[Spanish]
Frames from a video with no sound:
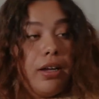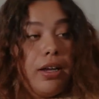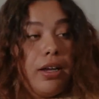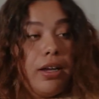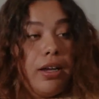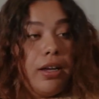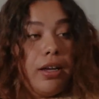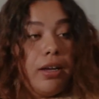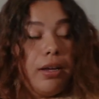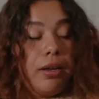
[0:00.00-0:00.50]

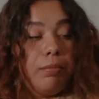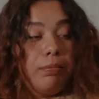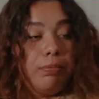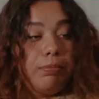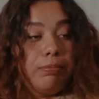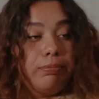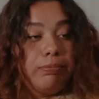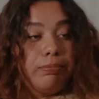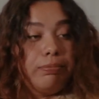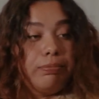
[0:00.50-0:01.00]
Eh,
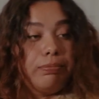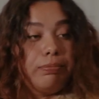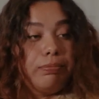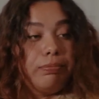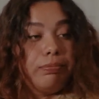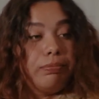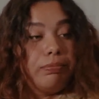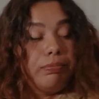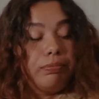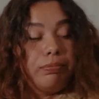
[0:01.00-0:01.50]

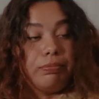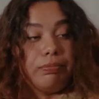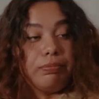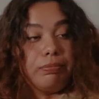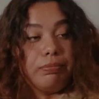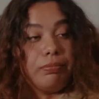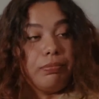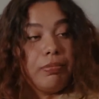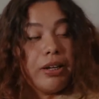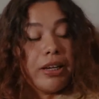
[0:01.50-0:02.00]

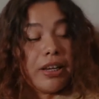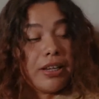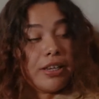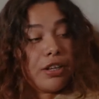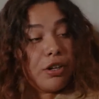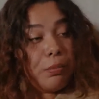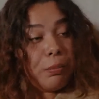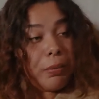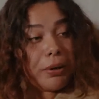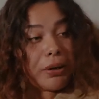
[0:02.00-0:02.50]
¿Me quieres
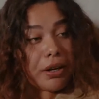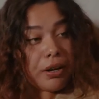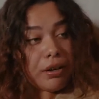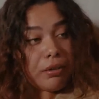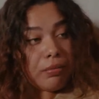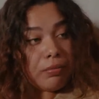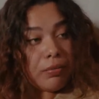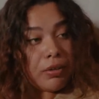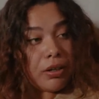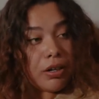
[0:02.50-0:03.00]

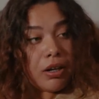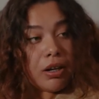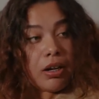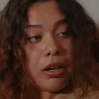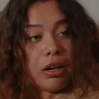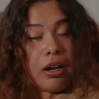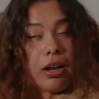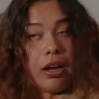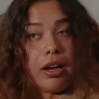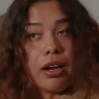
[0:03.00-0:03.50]
acompañar?
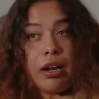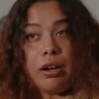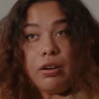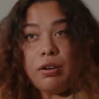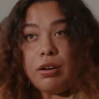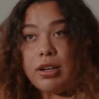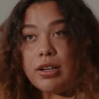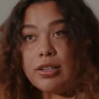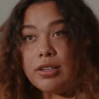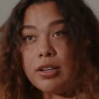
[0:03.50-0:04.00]
Ángel no
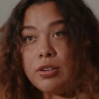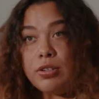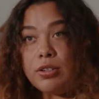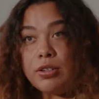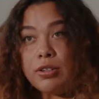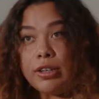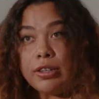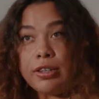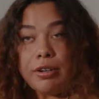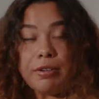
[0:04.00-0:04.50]
ha regresado a
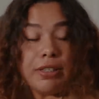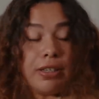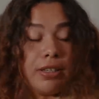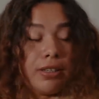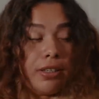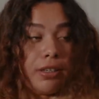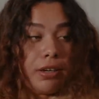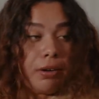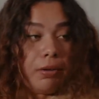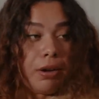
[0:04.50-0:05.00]
sus entrevistas
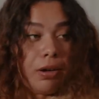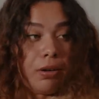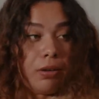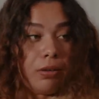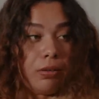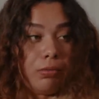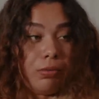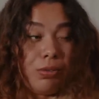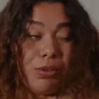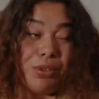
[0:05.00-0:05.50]
de
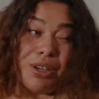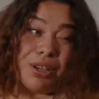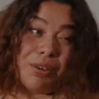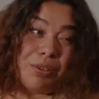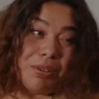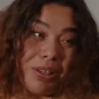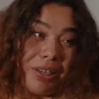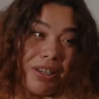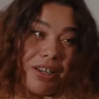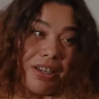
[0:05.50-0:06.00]
trabajo. No
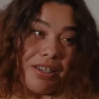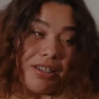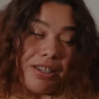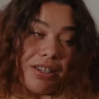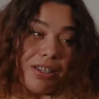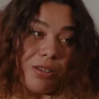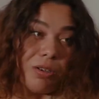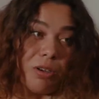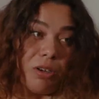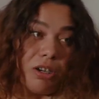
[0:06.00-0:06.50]
quiero que te quedes
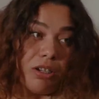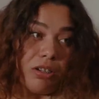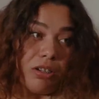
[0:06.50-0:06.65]
aquí sola.